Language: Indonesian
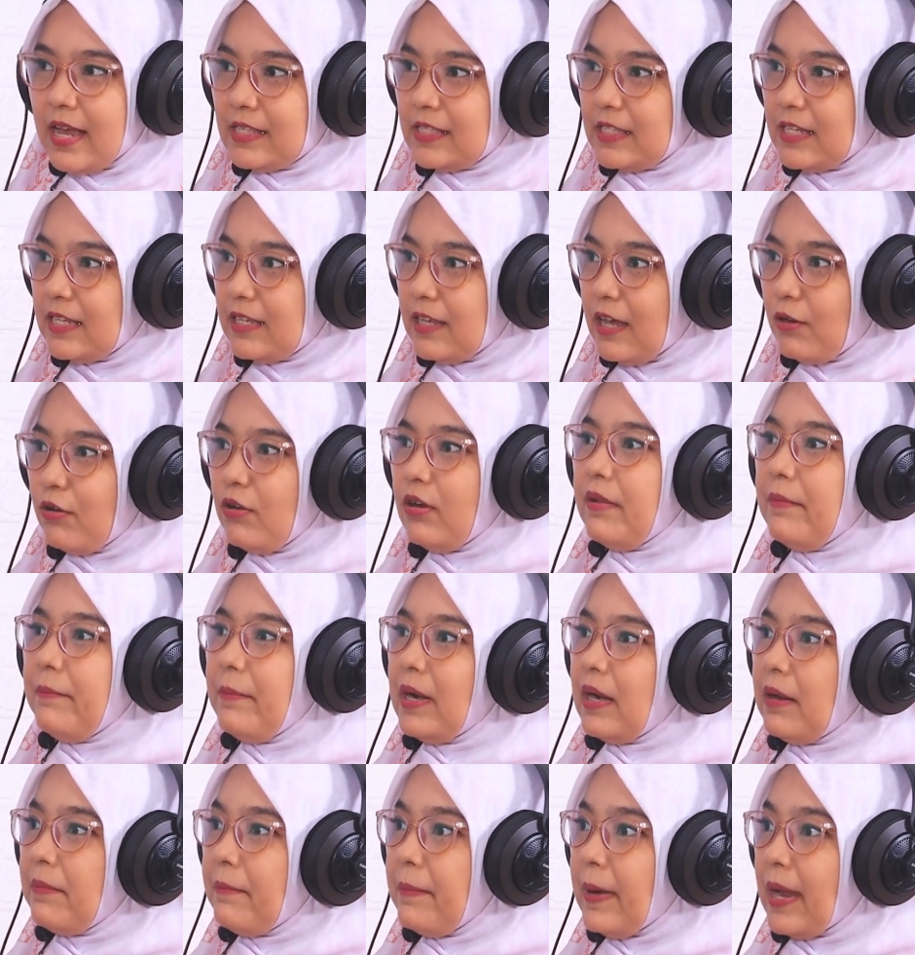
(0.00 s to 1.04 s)
nggak asinya, kok
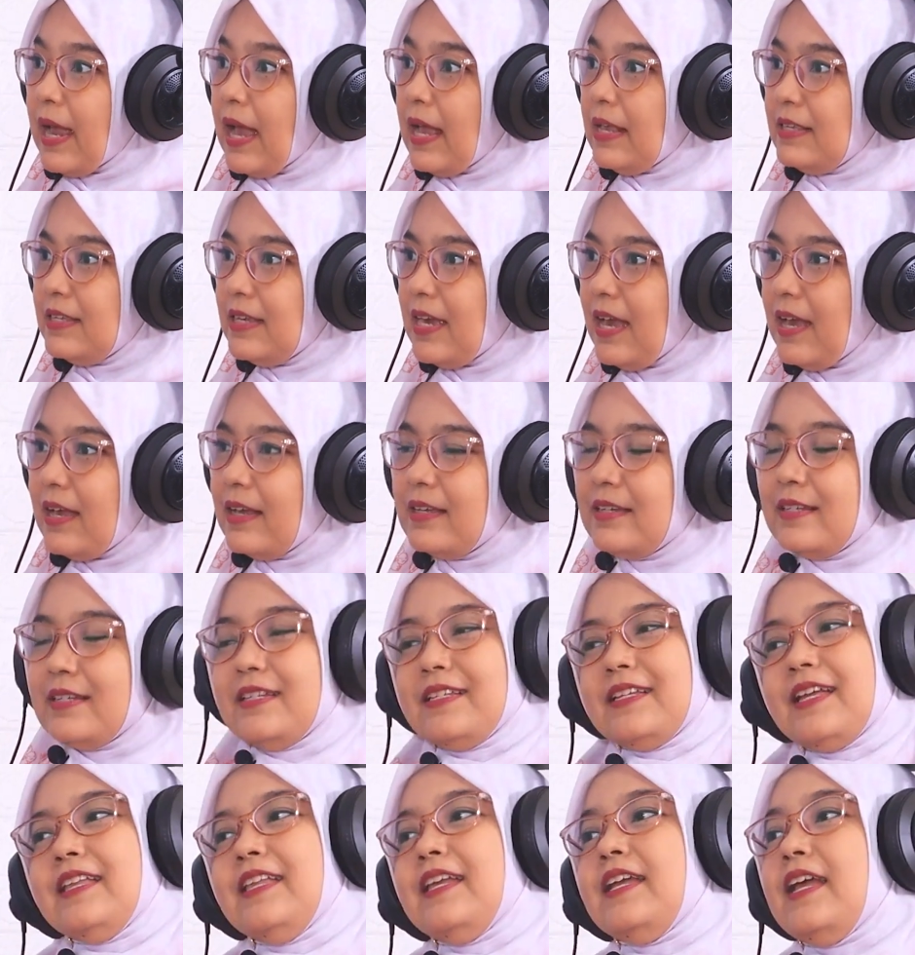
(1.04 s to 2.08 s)
lembek-lembek aja.
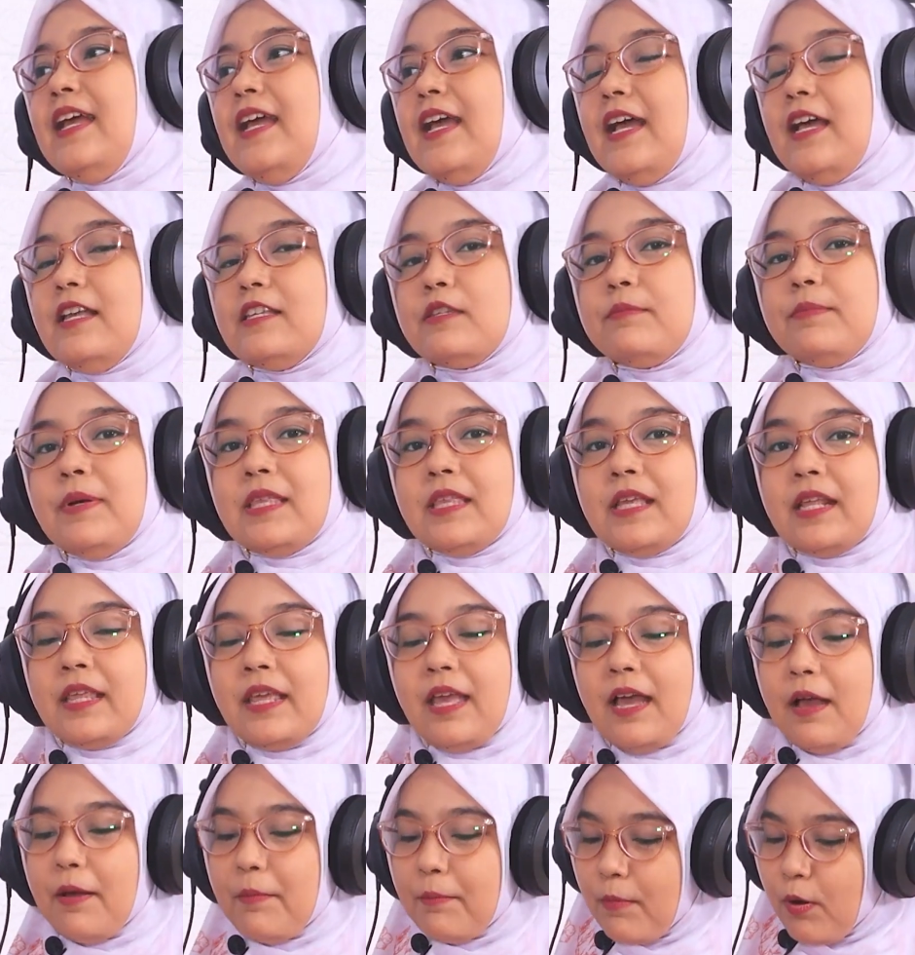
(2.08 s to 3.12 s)
Jadi
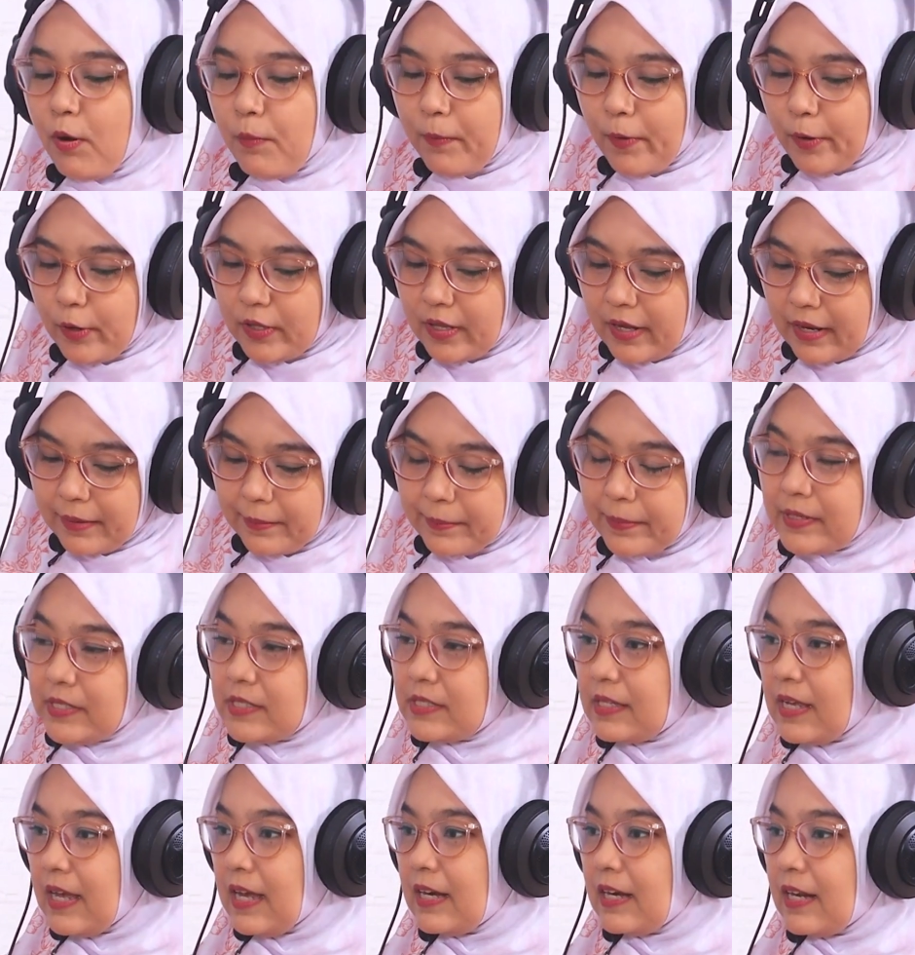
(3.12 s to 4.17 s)
sebenarnya mau payudara
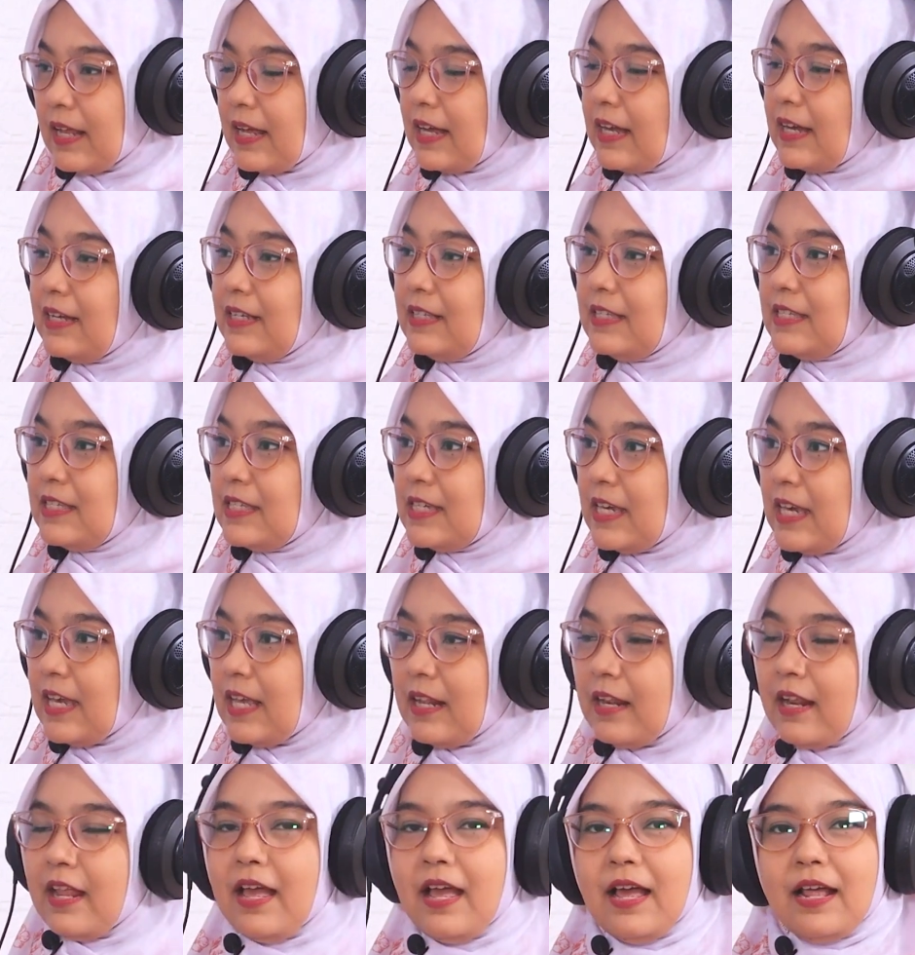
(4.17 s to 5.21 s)
besar,
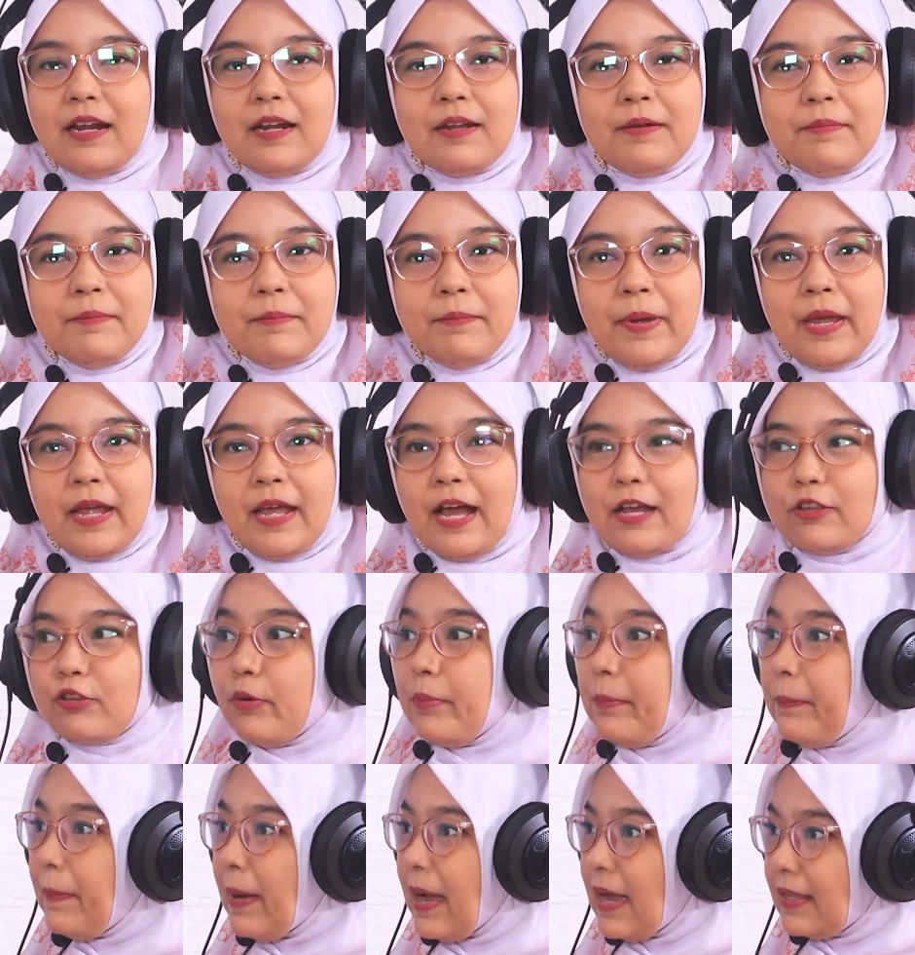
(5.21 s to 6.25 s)
kecil, lembek
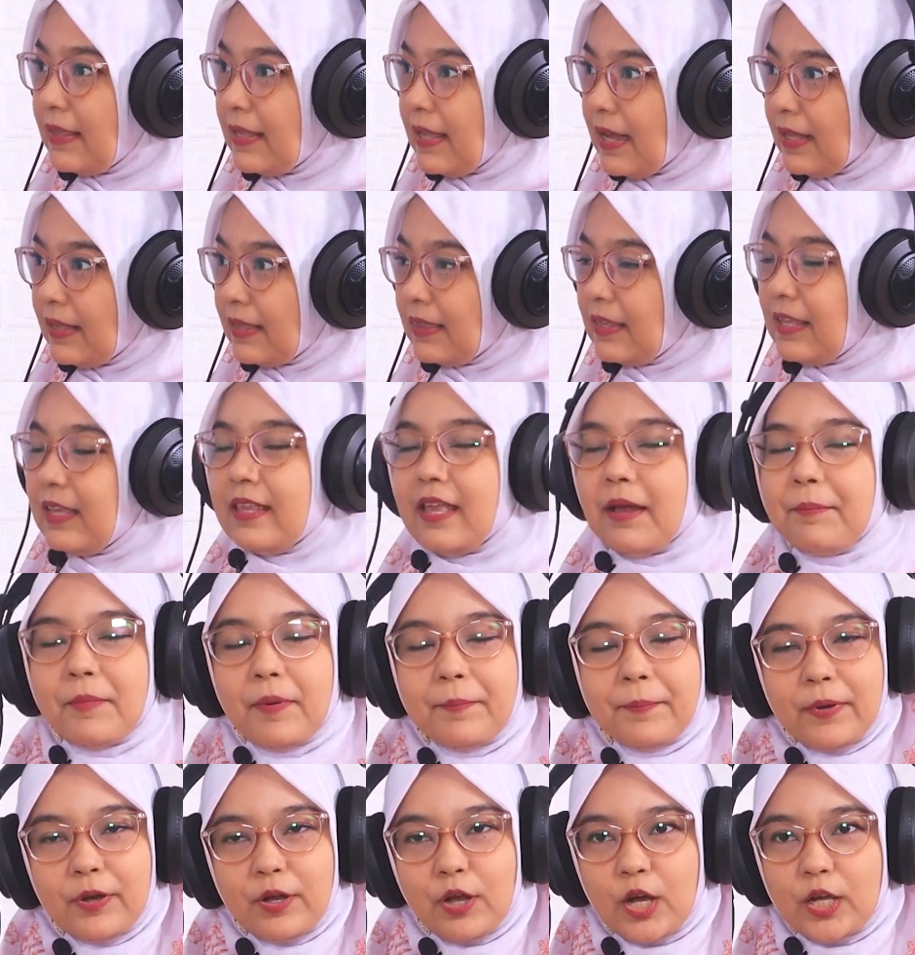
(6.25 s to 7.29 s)
atau padat tidak
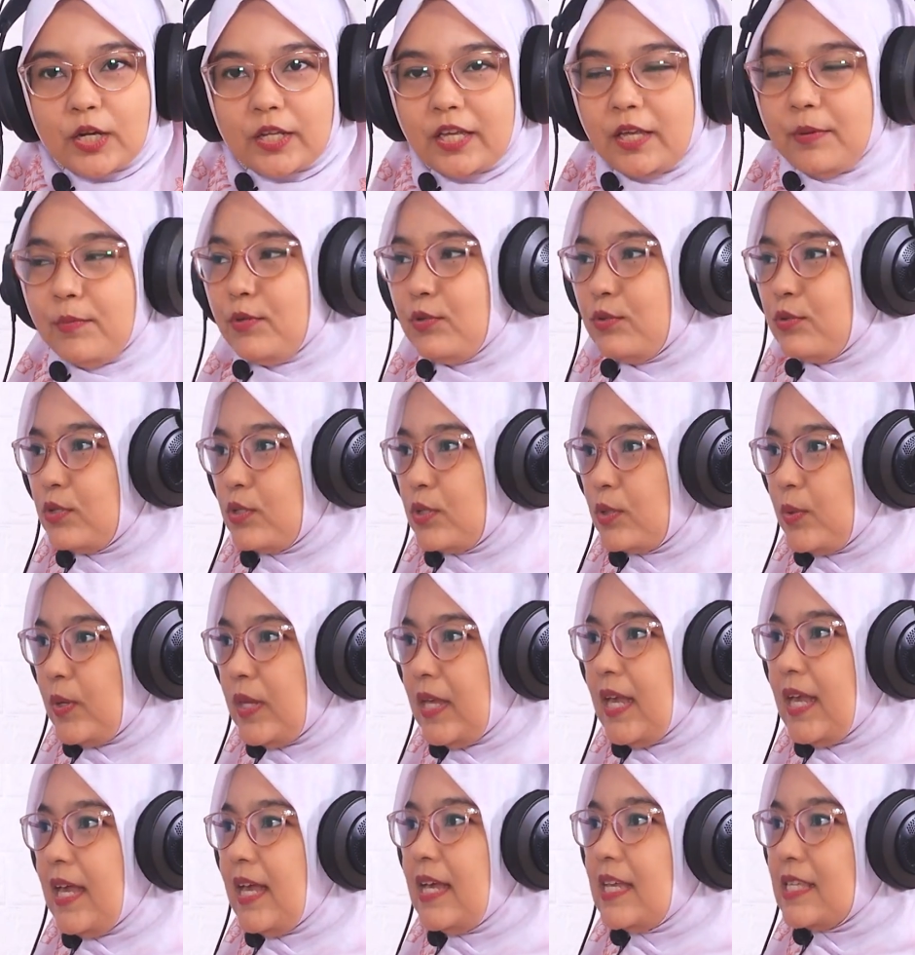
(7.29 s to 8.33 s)
mempengaruhi
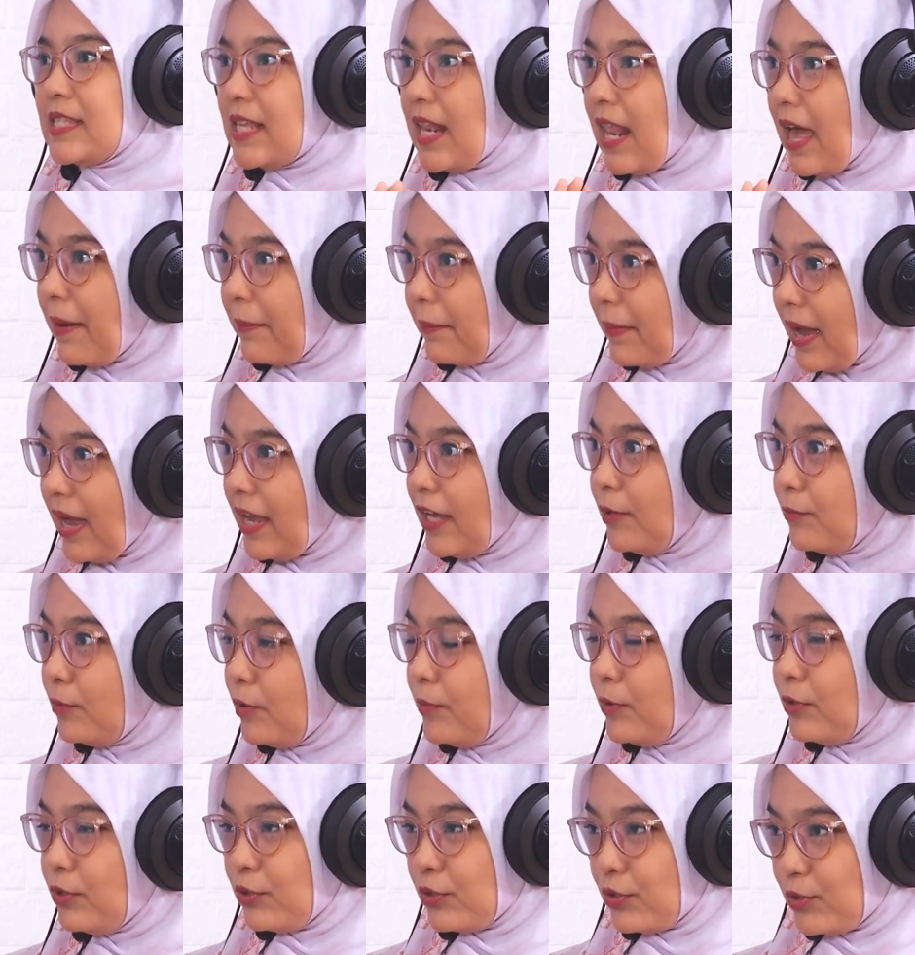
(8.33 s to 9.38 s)
menyusui selama
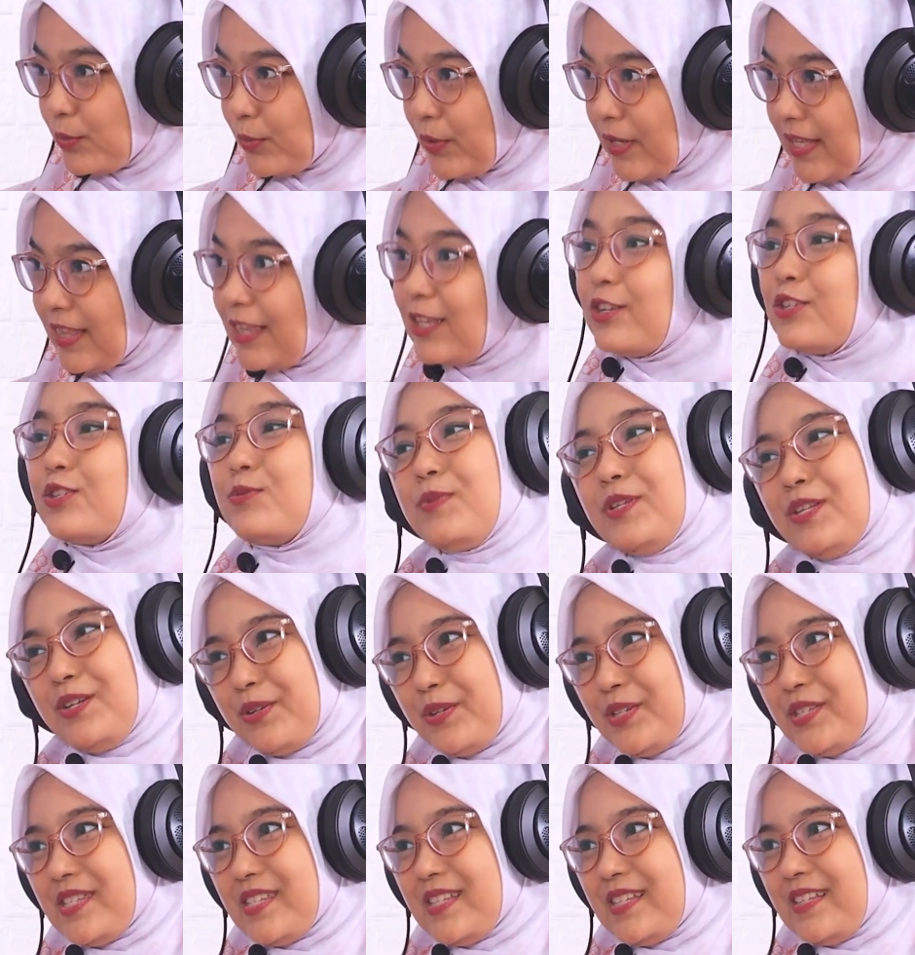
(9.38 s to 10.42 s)
ibu menyusui
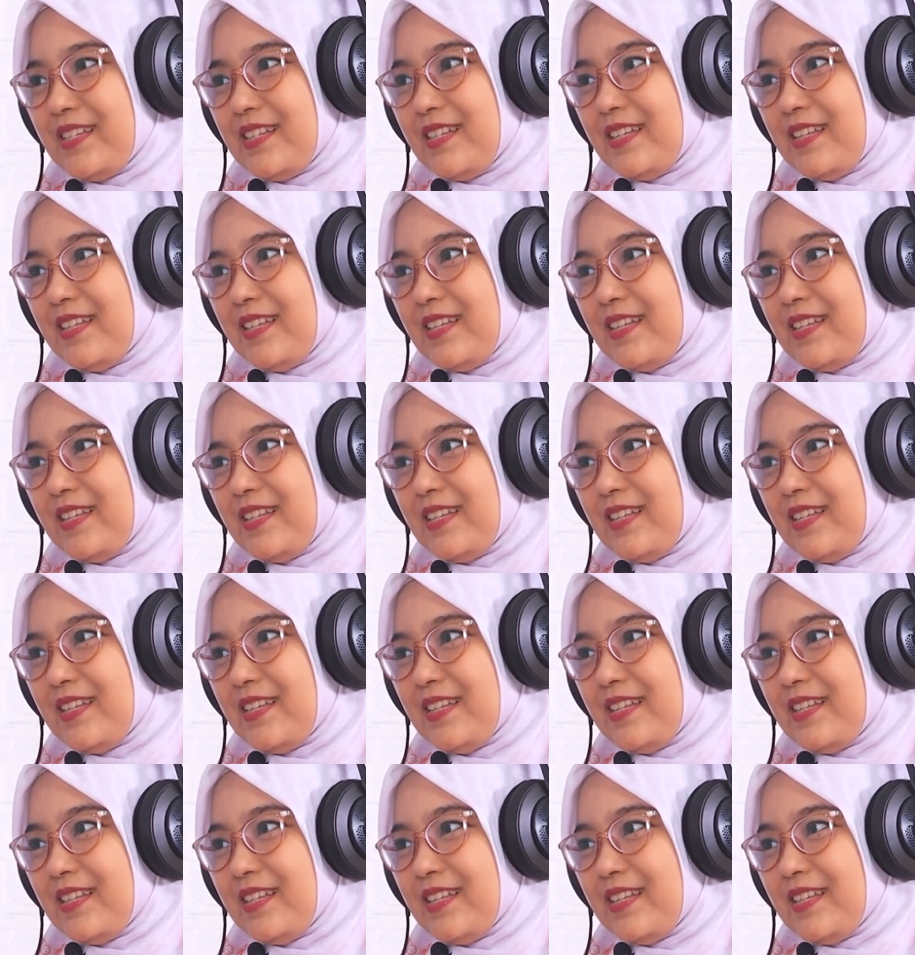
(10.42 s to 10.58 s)
terus-menerus.